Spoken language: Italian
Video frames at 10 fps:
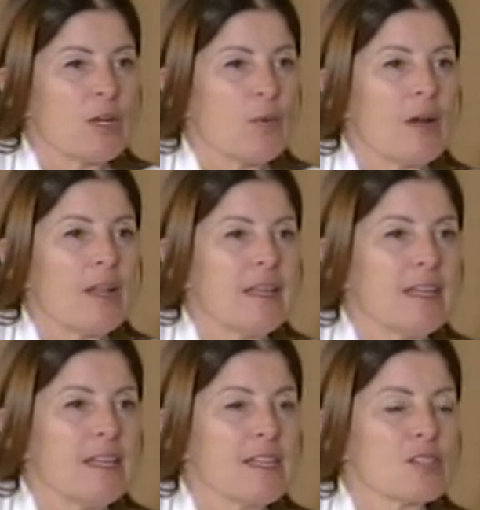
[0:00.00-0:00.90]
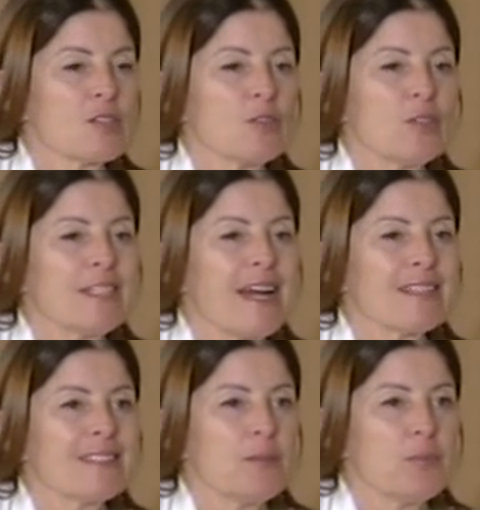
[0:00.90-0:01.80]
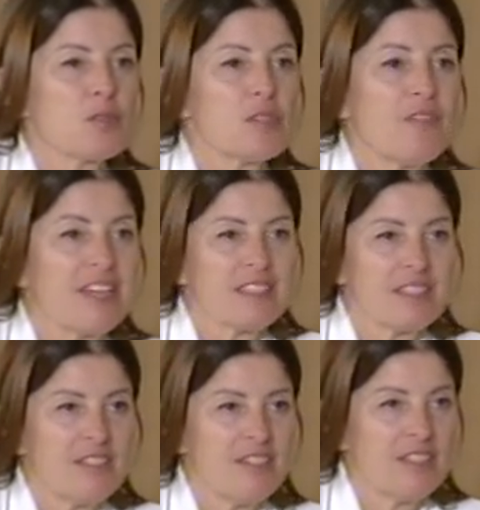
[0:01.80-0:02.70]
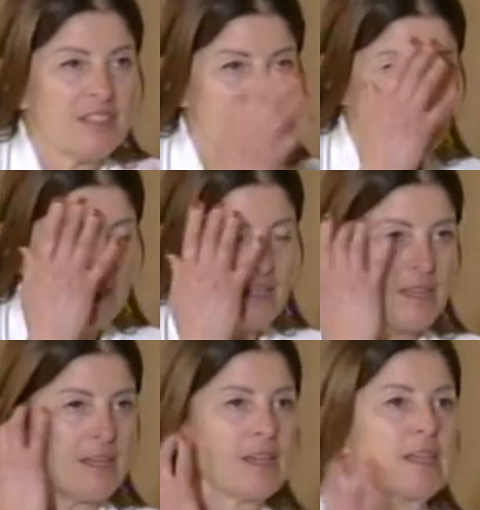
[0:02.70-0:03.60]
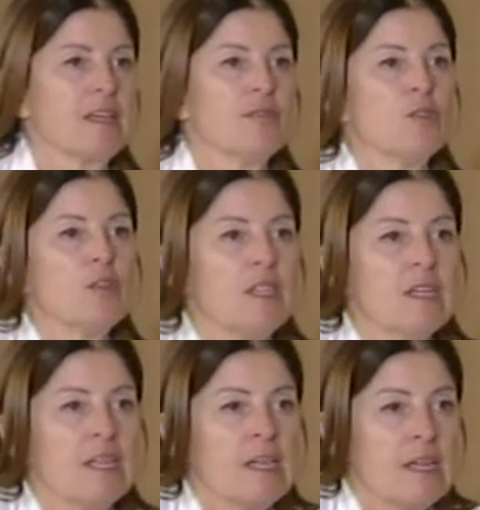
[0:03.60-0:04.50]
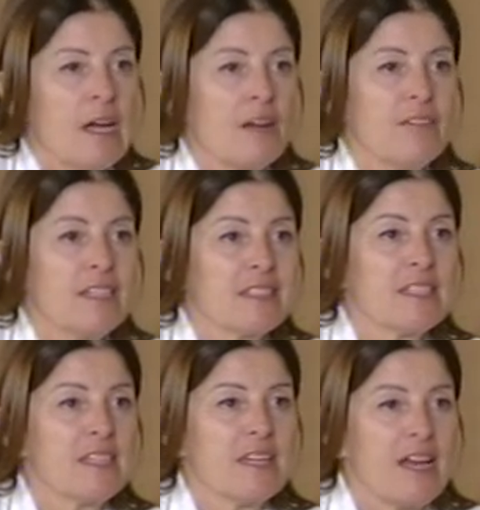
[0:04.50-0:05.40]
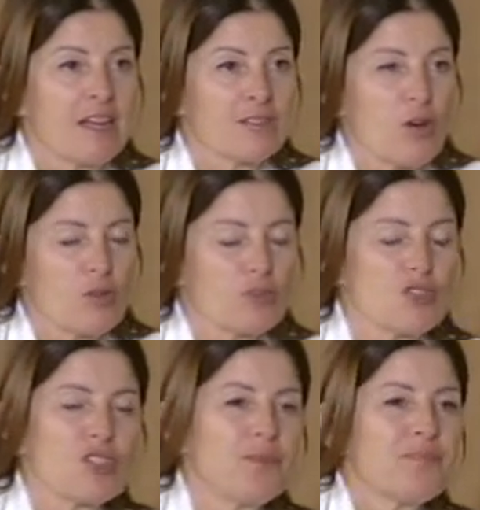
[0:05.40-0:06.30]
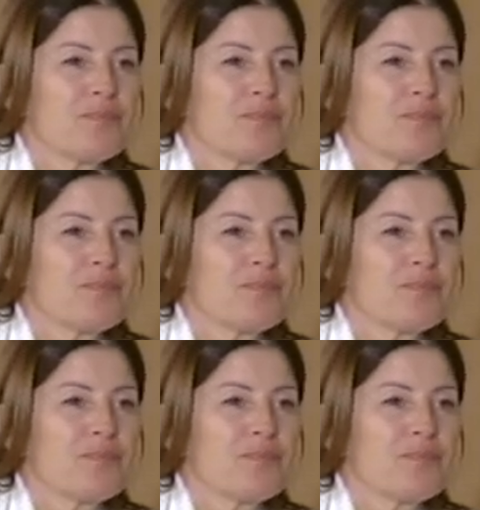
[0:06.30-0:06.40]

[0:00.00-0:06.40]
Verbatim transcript: quali sono i dati più significativi eh, che voi avete ad oggi?